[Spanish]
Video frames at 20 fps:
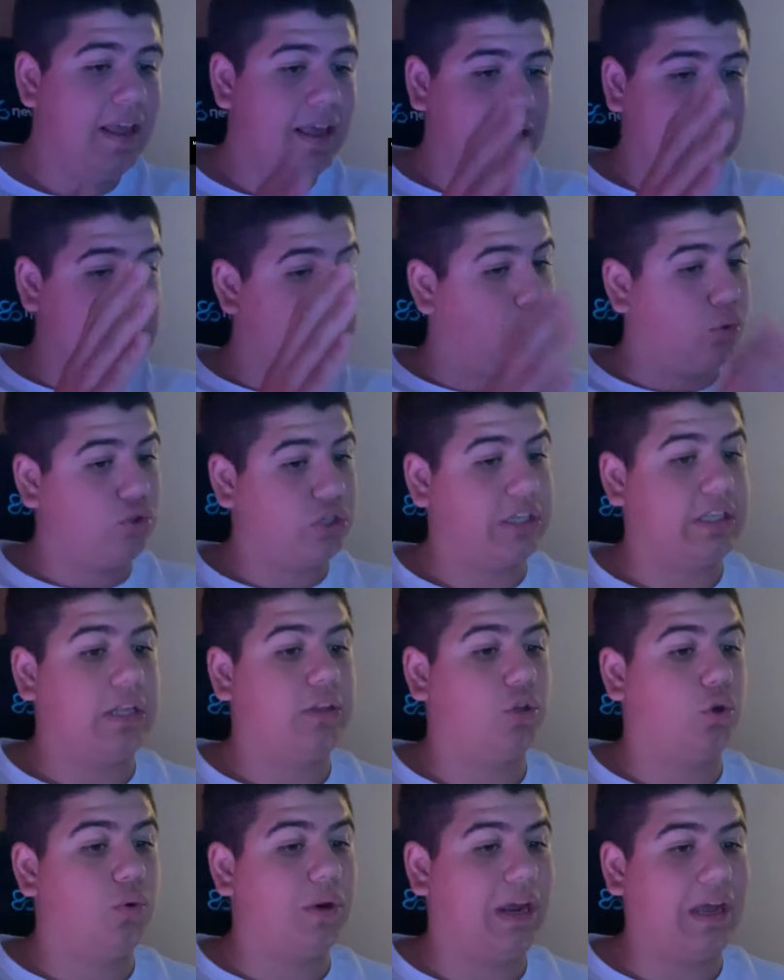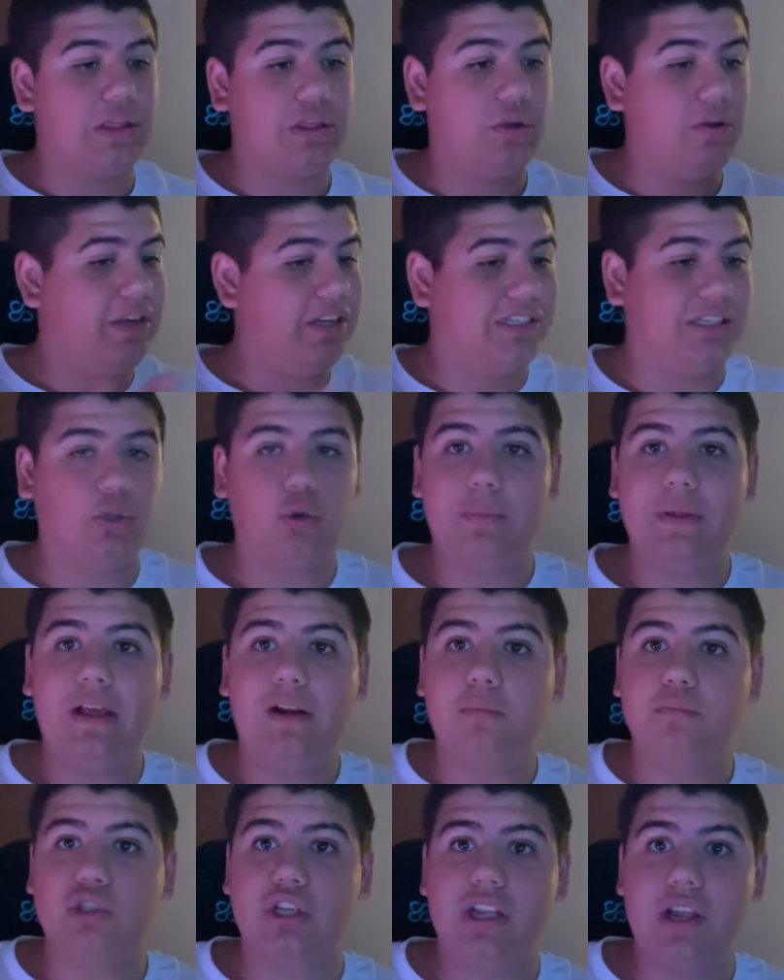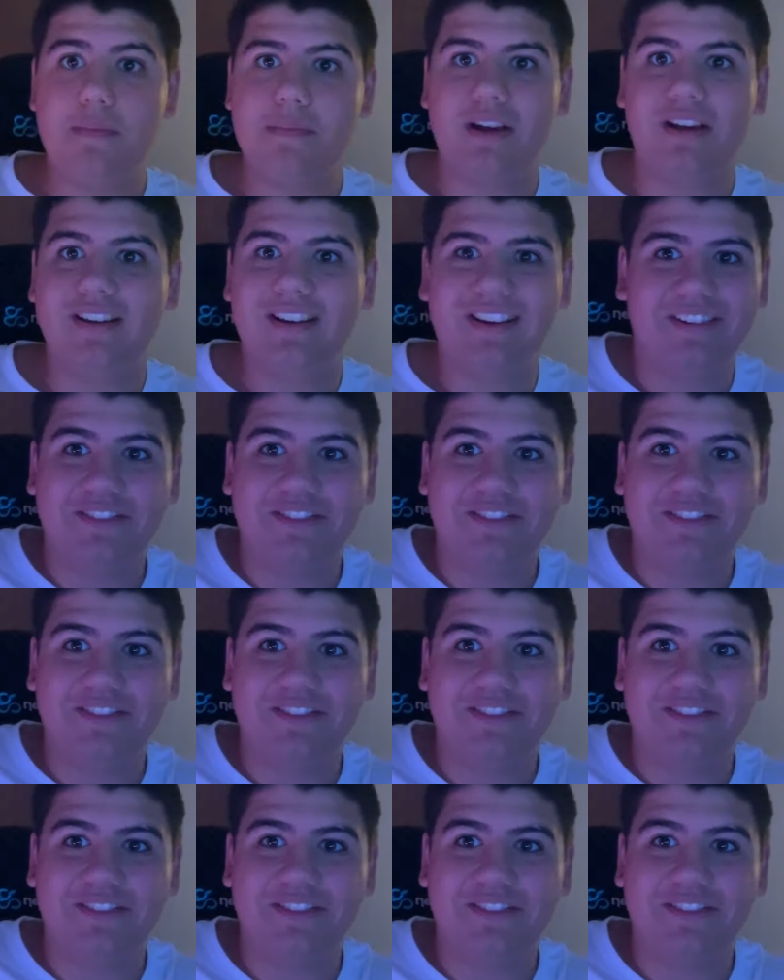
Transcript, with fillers: de escuchar tanto una canción y se te olvida cómo se llama.